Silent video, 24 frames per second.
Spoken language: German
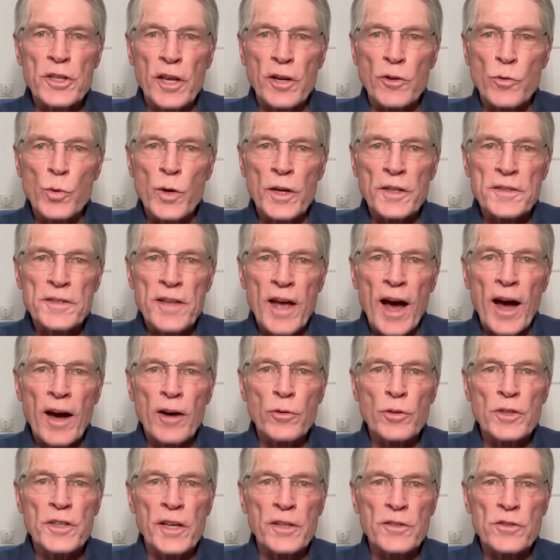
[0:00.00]
den USA
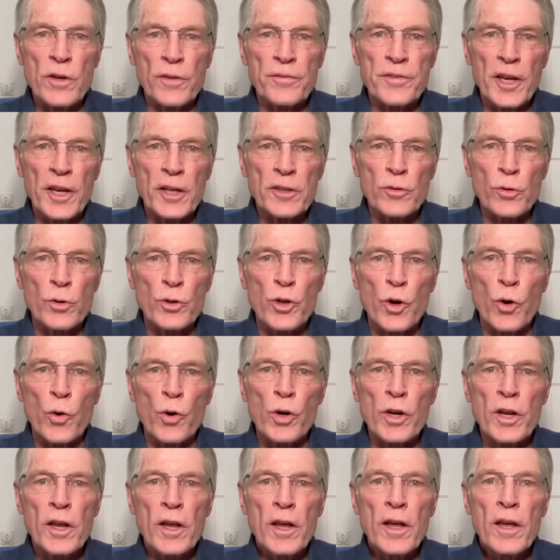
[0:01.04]
und der
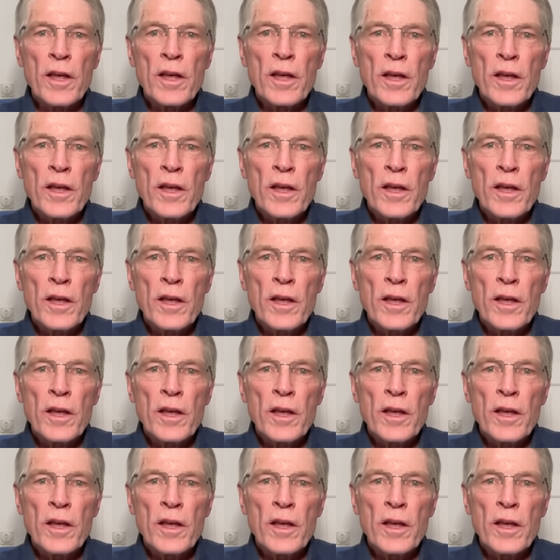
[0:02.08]
Sowjetunion